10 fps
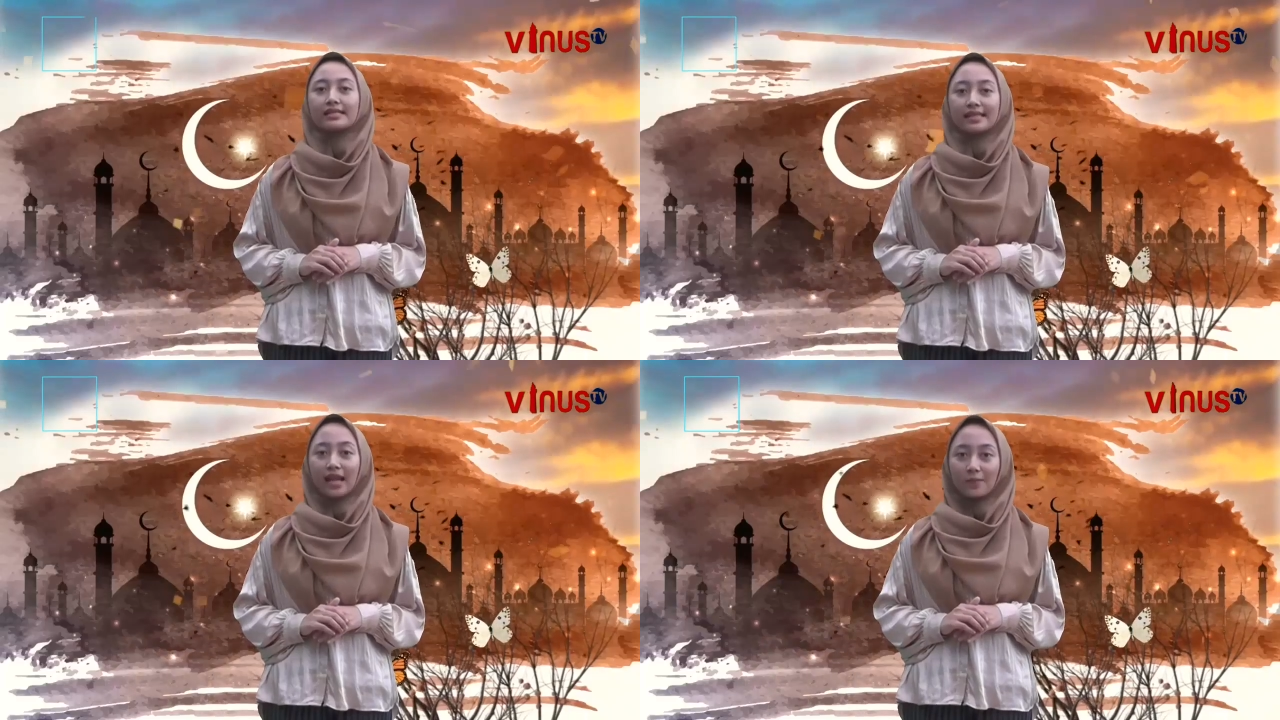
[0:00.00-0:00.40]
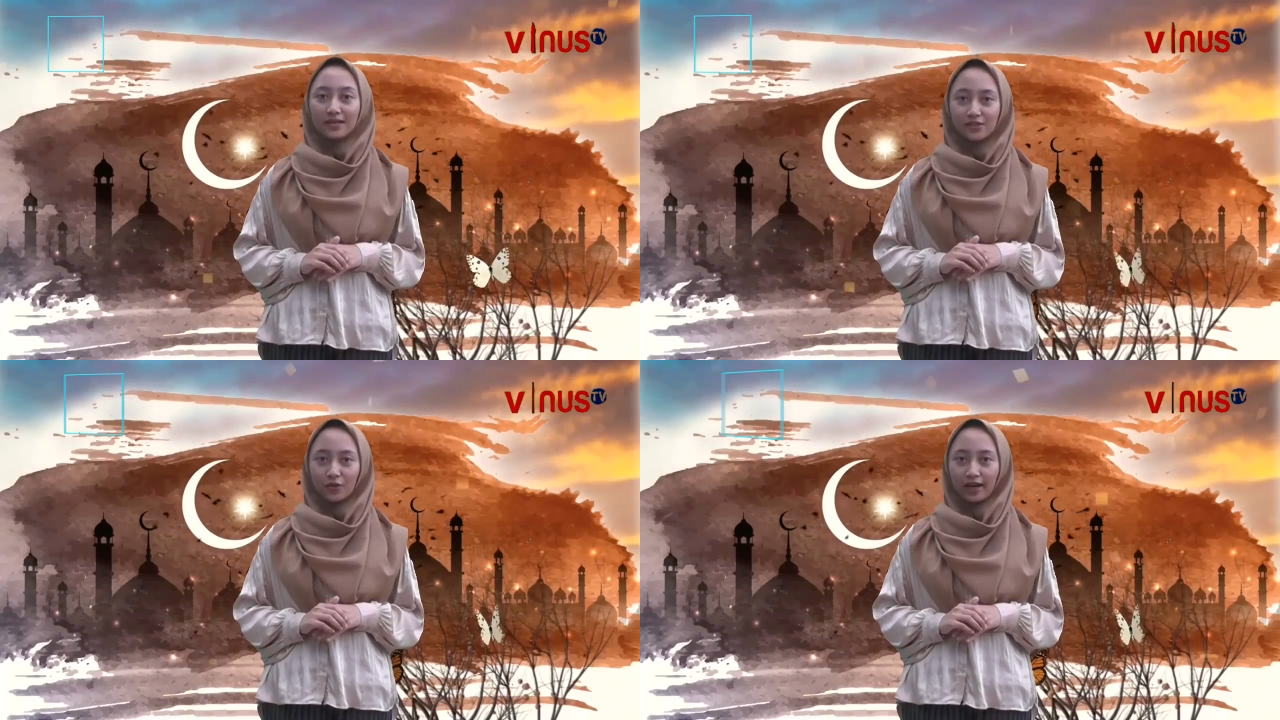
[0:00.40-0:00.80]

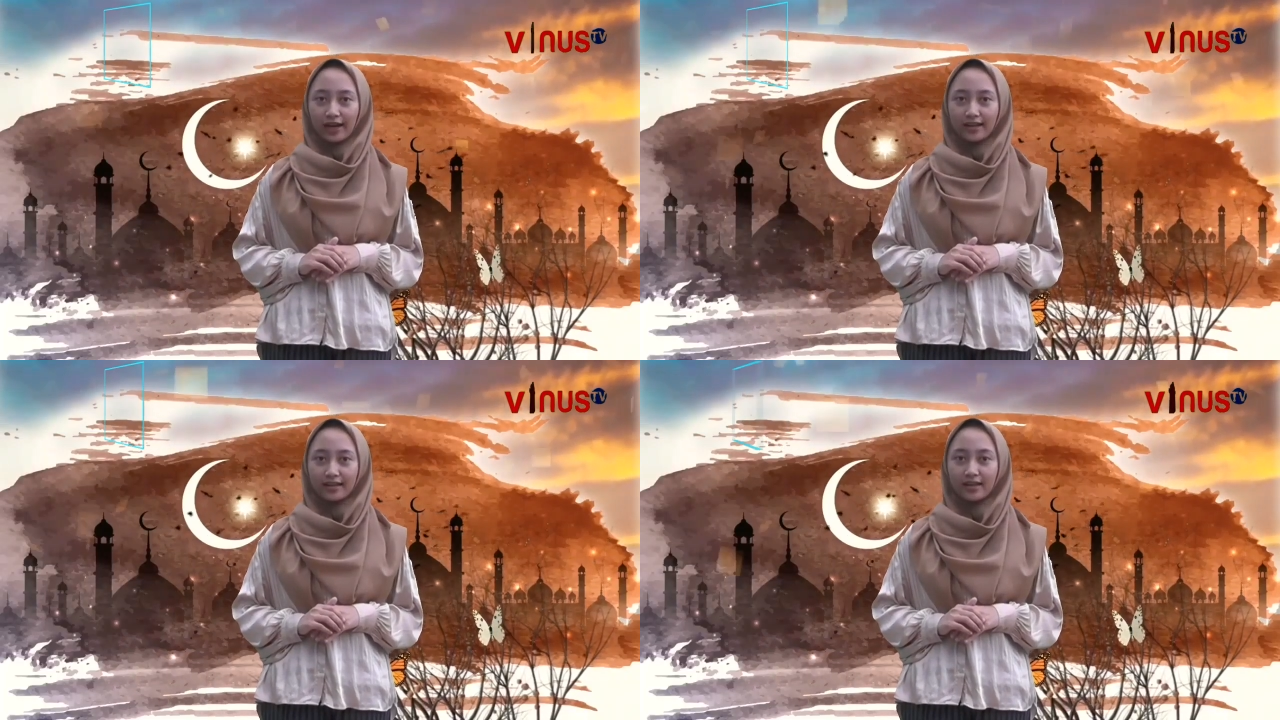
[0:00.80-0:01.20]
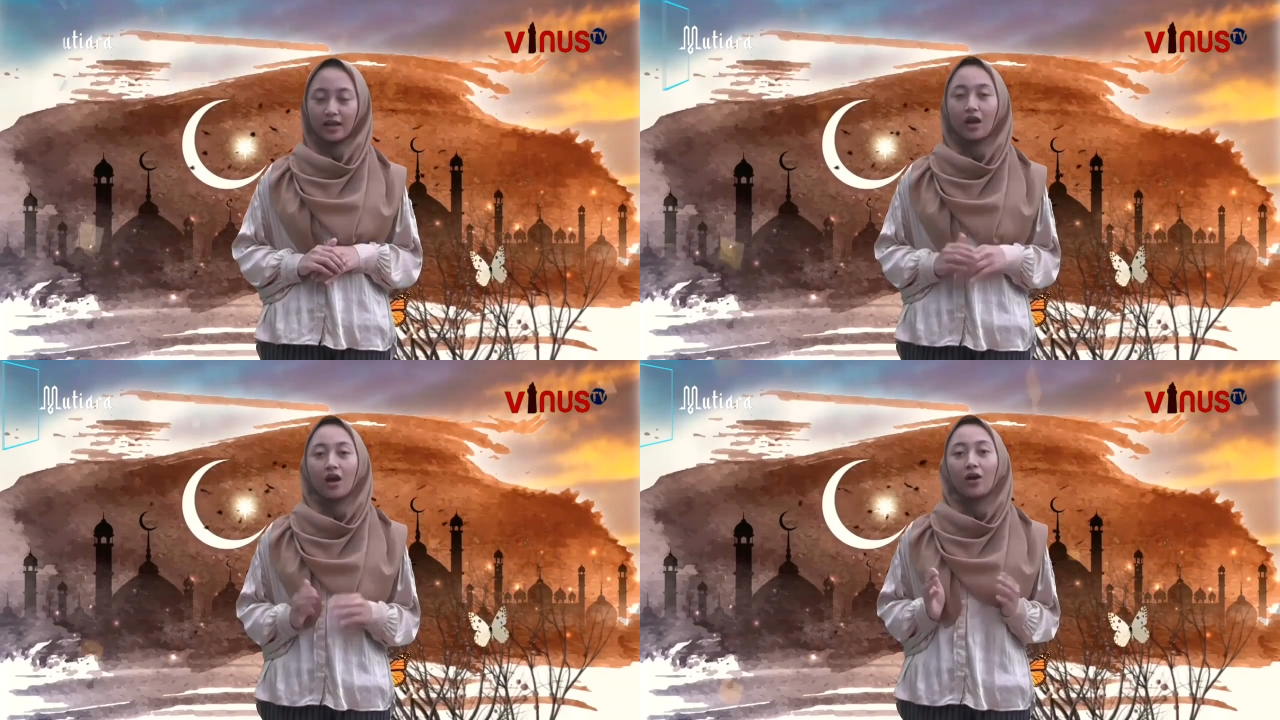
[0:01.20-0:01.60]
Selamat sore.
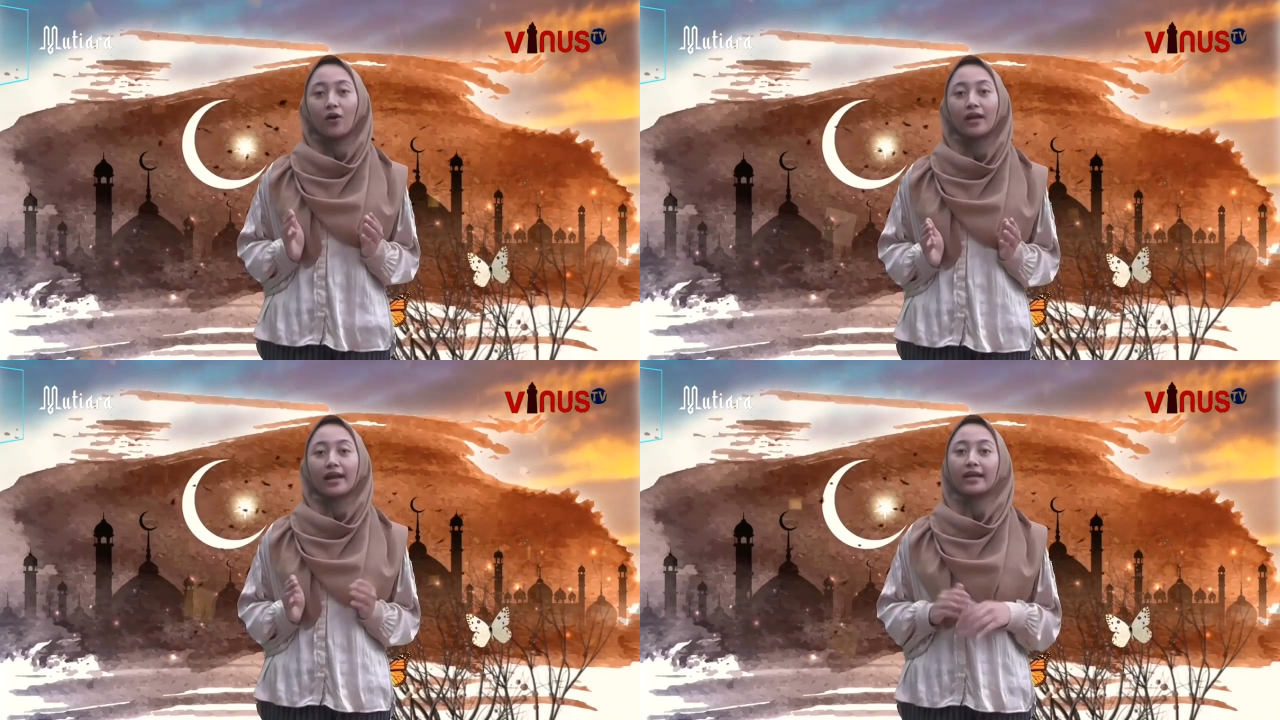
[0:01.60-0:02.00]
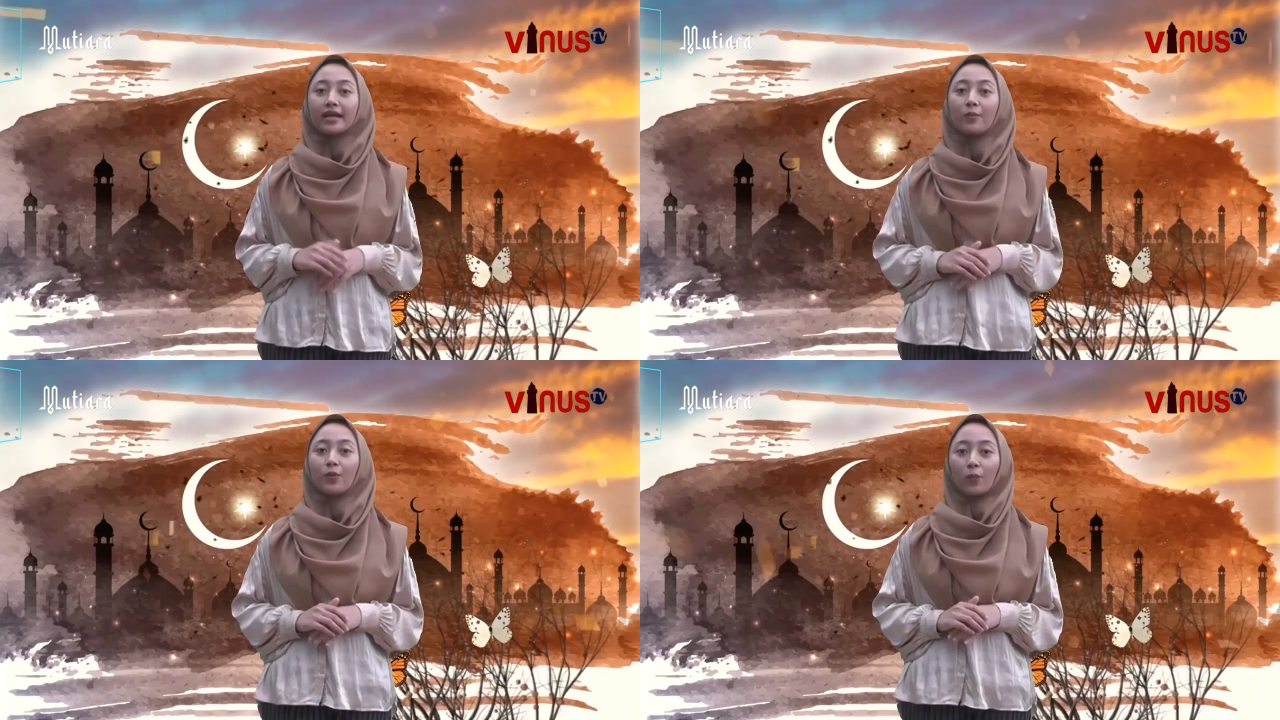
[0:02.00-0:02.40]

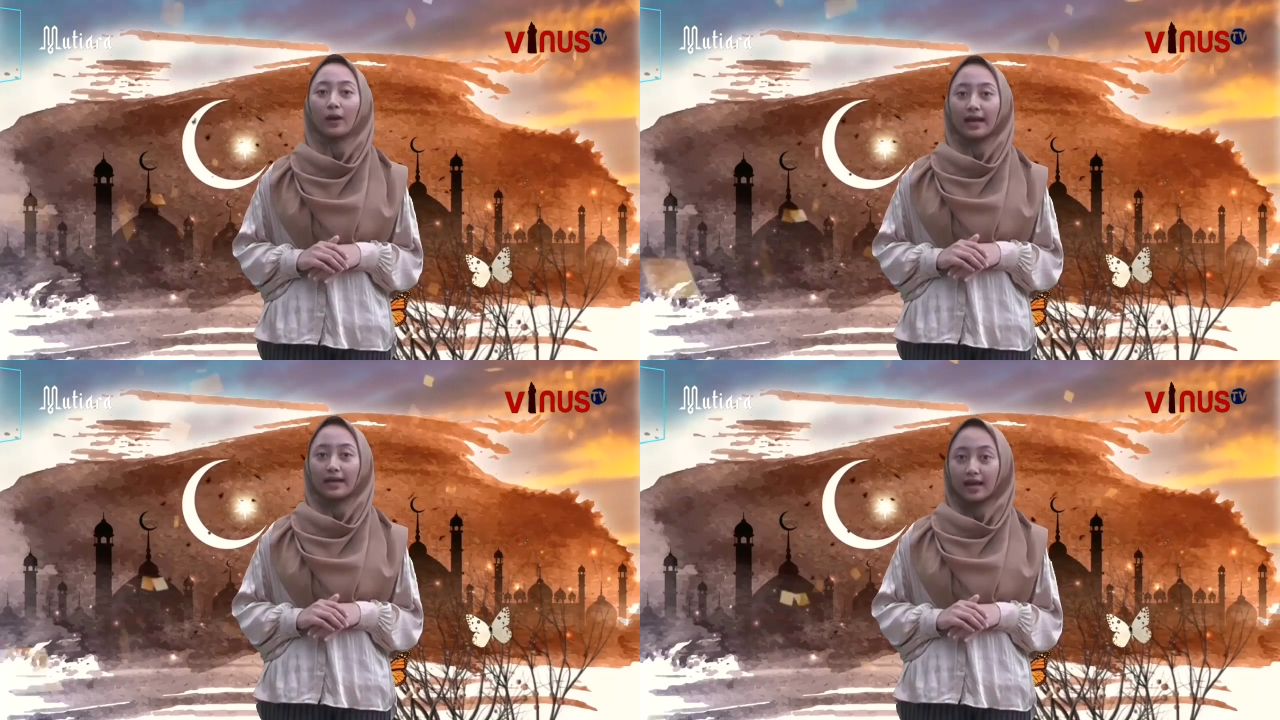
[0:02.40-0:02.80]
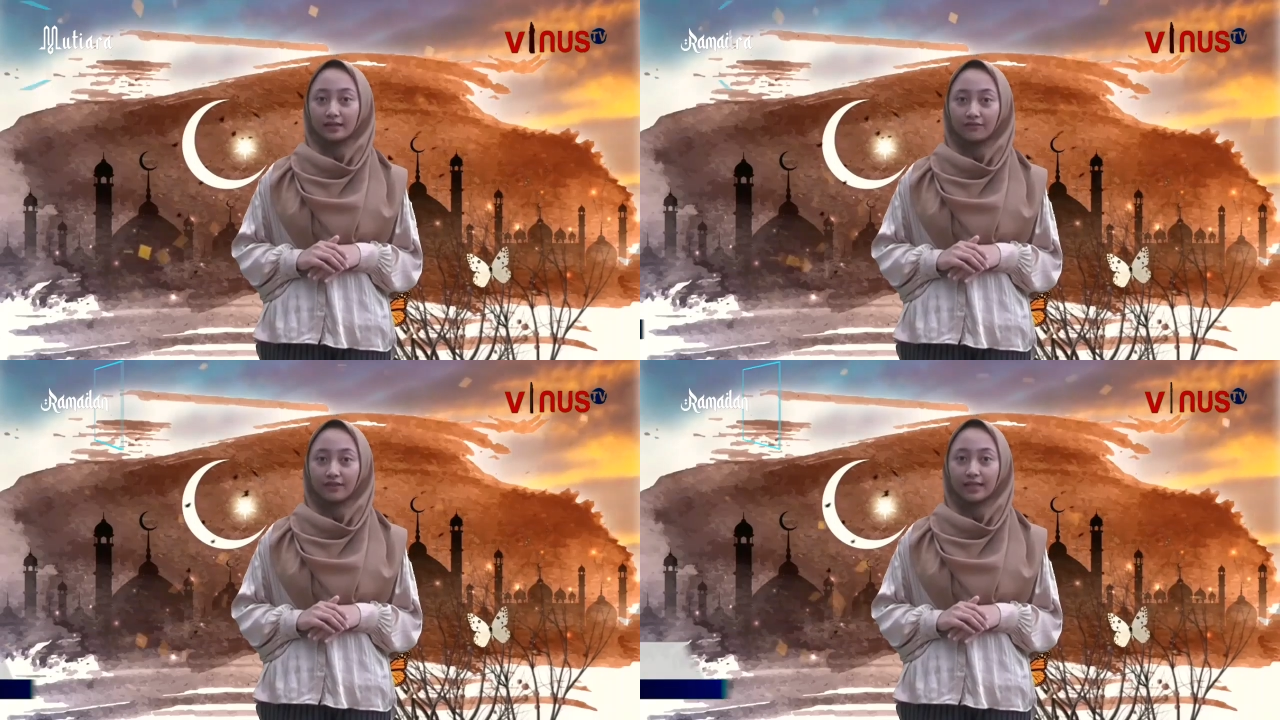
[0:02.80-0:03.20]
Olahraga merupakan
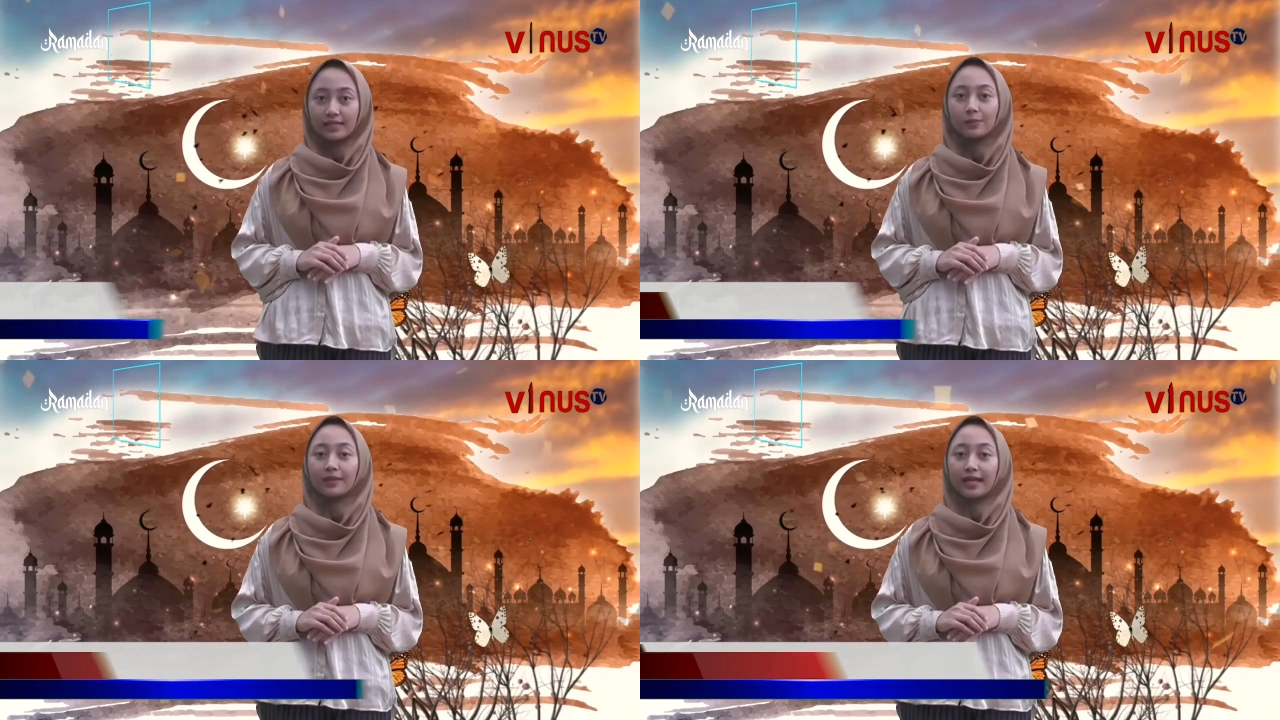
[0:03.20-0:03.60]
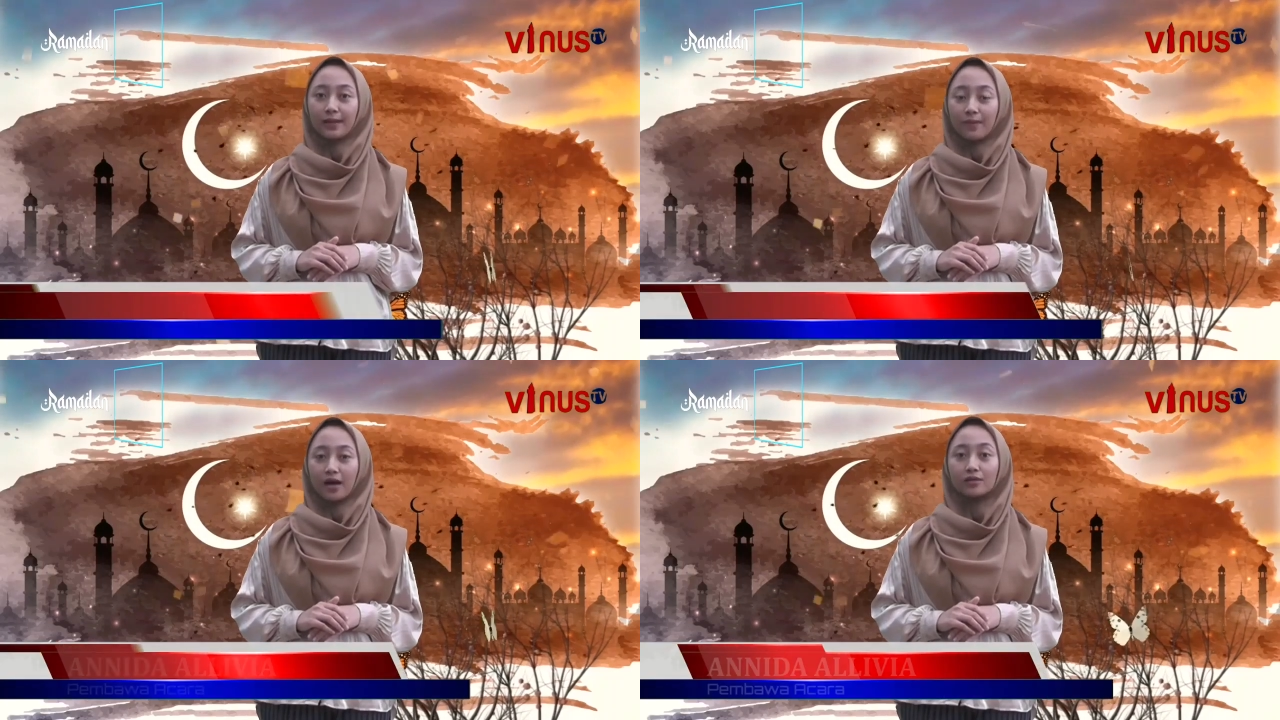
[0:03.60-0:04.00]
aktivitas
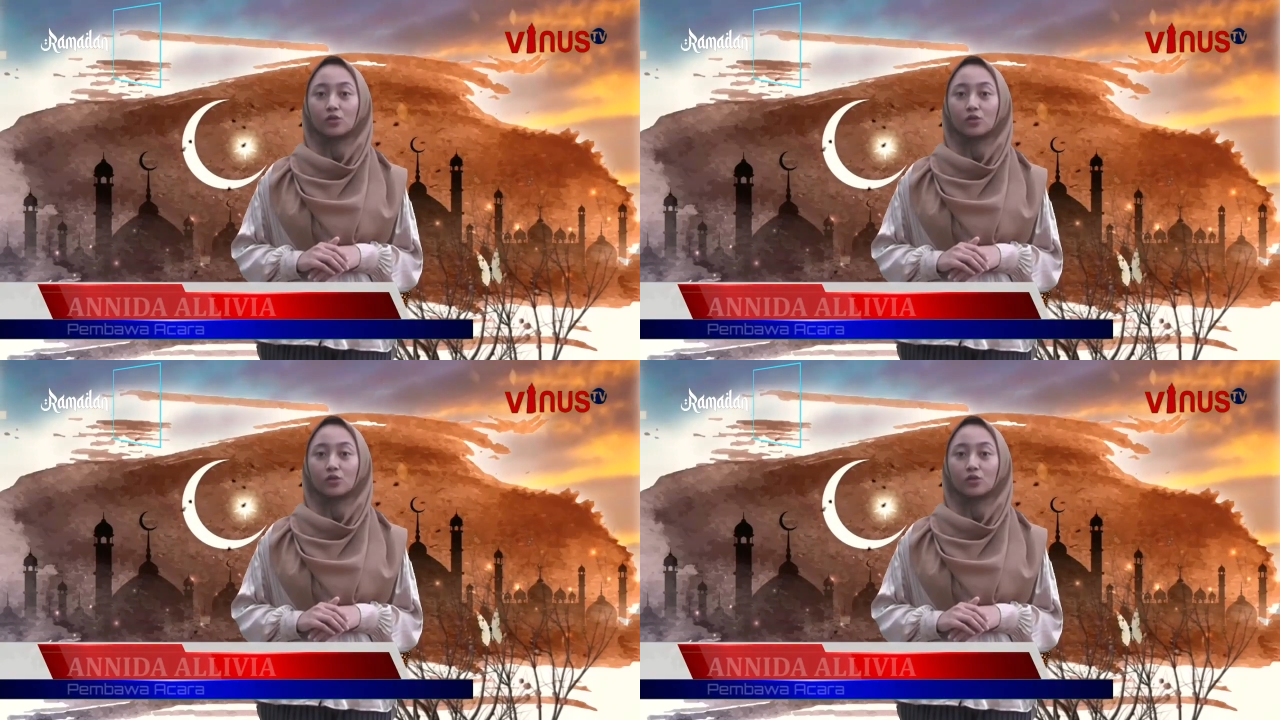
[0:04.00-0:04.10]
penyeimbang